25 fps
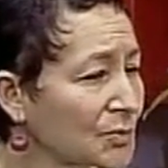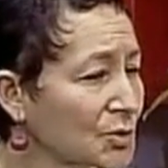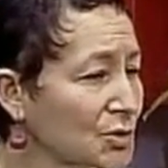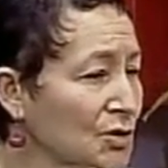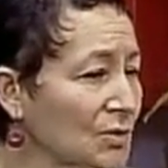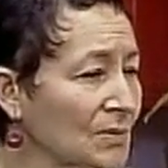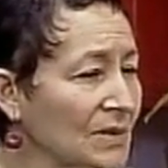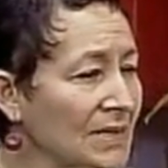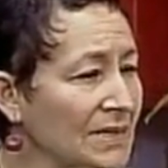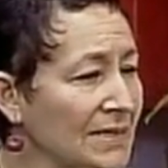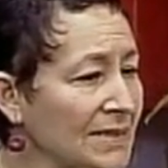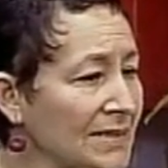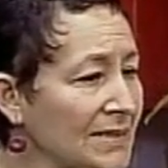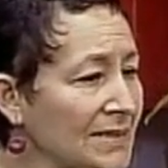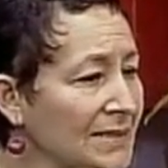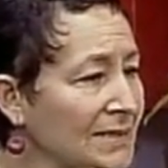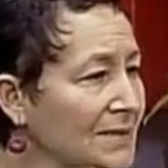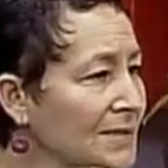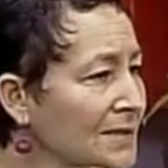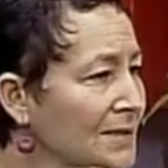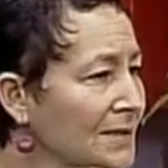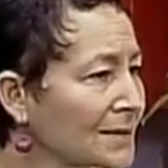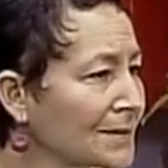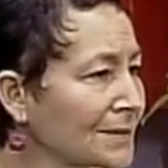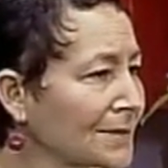
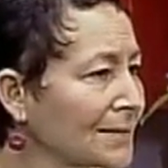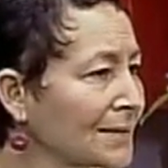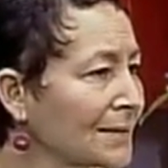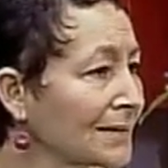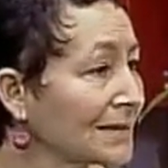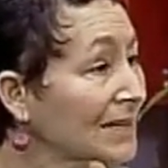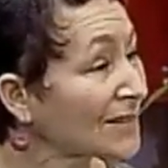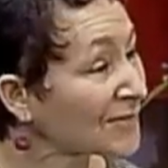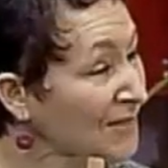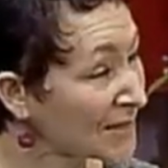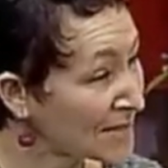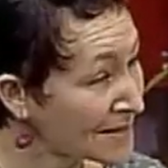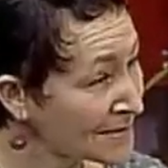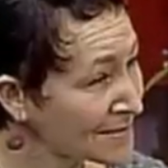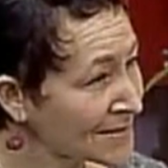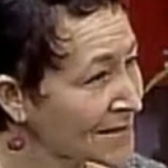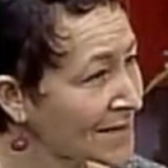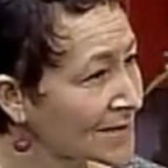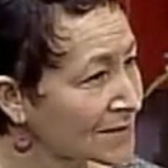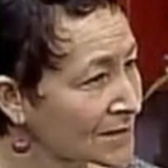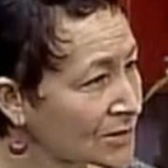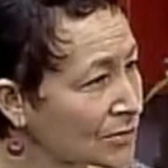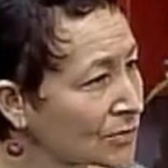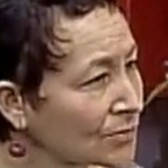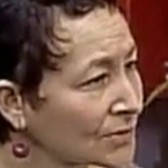posibles eh,
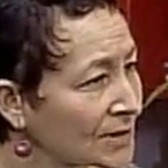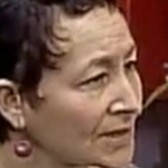interferencias